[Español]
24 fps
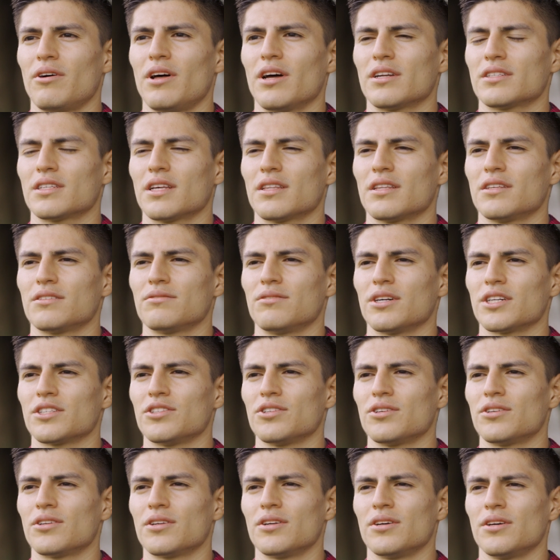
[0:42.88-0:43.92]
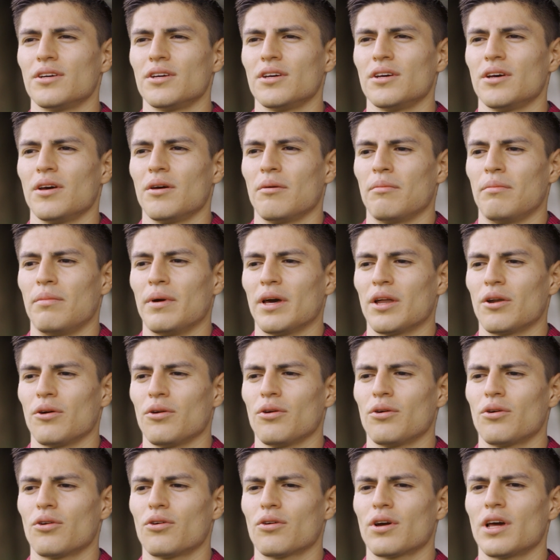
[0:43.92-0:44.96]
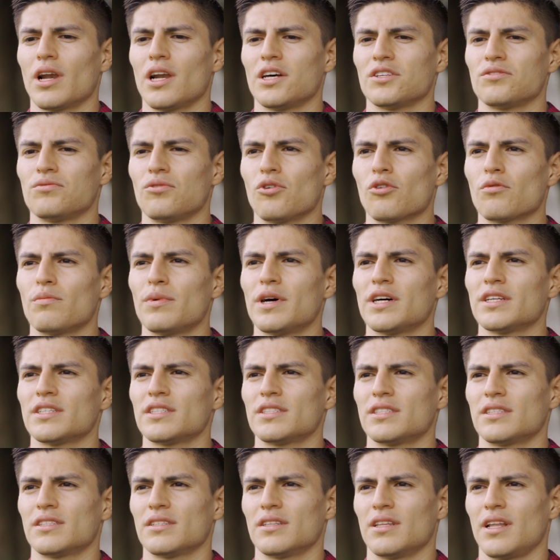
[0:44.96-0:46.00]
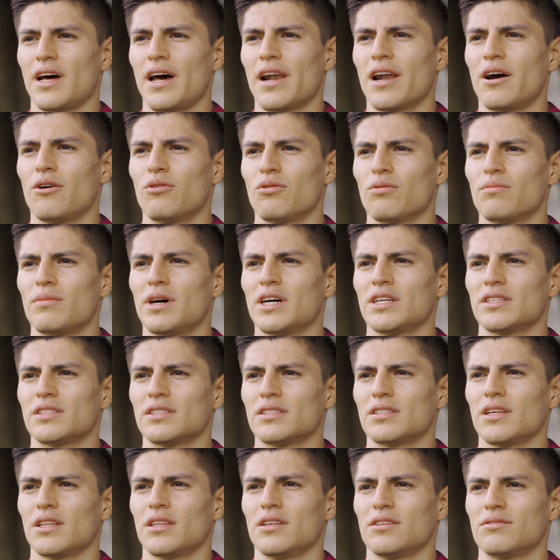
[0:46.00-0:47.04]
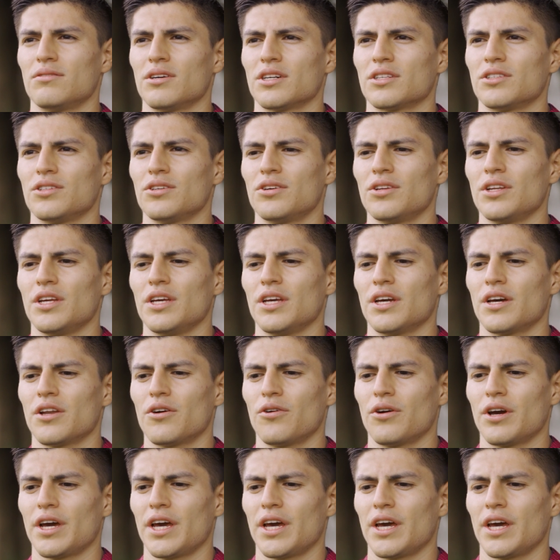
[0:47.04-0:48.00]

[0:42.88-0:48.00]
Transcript: va a dar satisfacción, pero yo creo que las formas dan aún más satisfacción y creo